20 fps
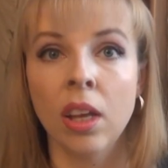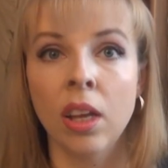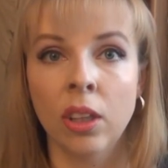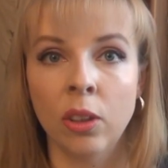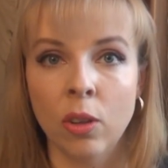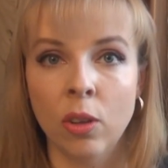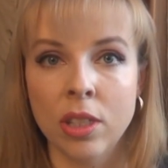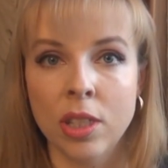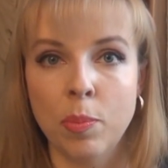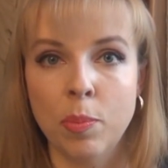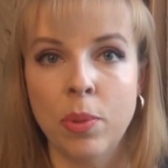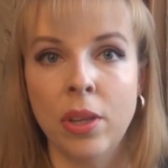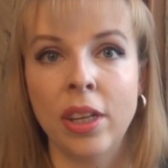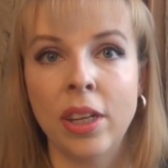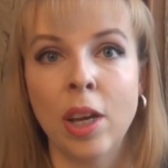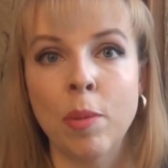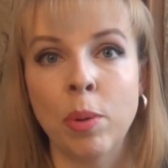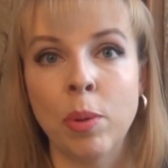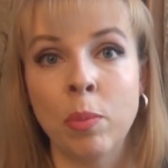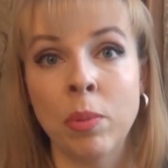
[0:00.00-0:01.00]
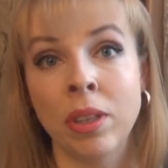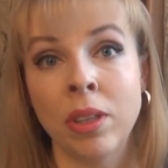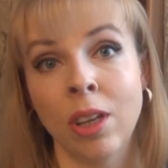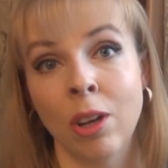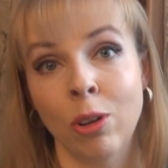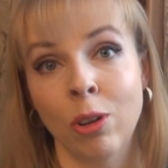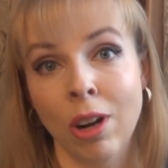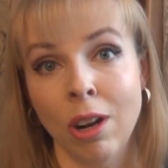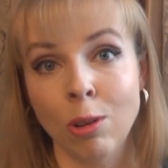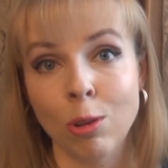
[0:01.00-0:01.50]
Ну а теперь я
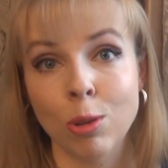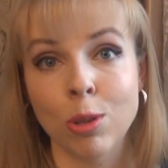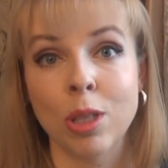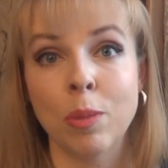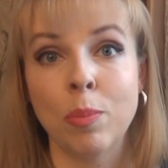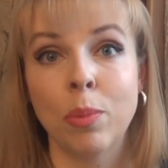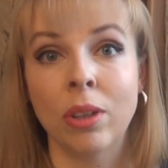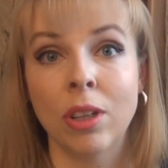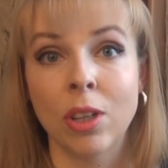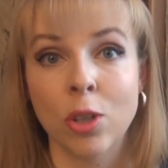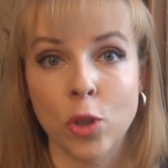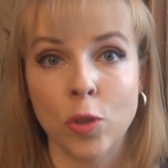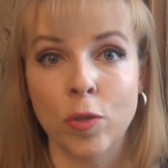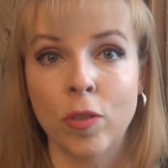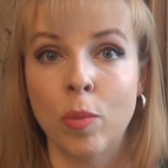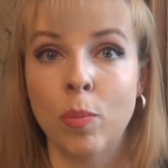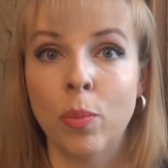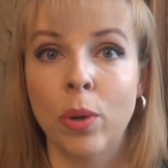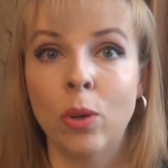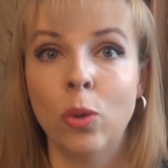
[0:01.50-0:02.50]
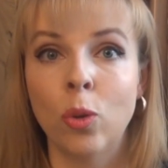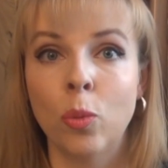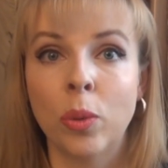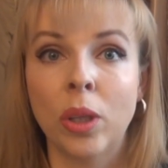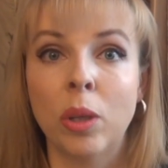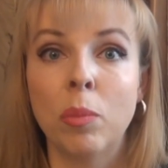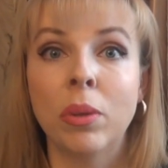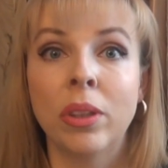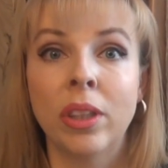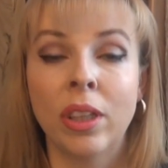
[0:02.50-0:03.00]
поменяю ракурс и покажу вам
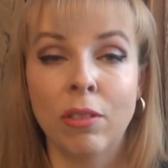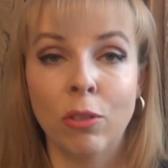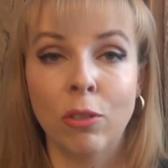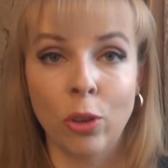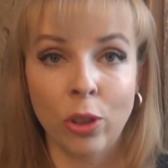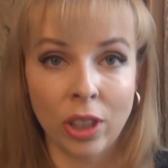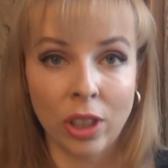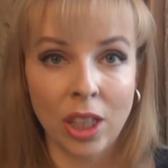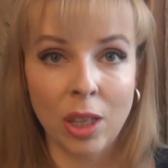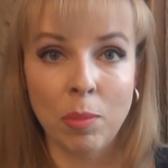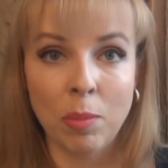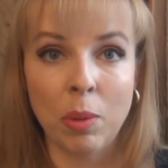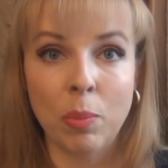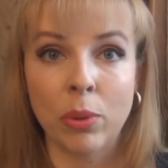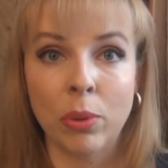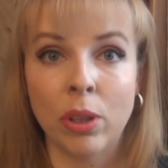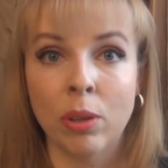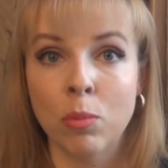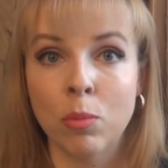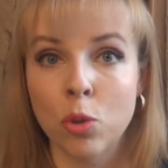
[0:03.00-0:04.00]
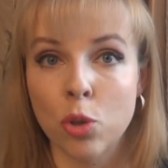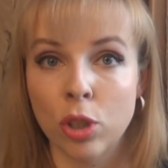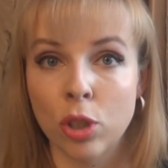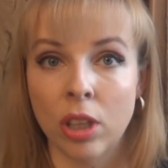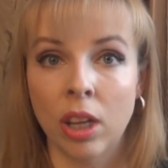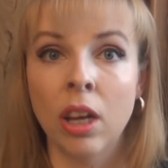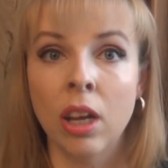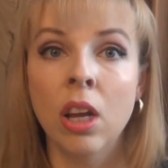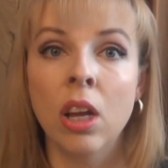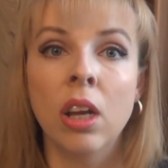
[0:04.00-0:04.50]
покупки бытовой химии, потому
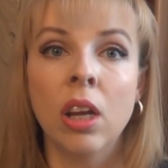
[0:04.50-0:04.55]
что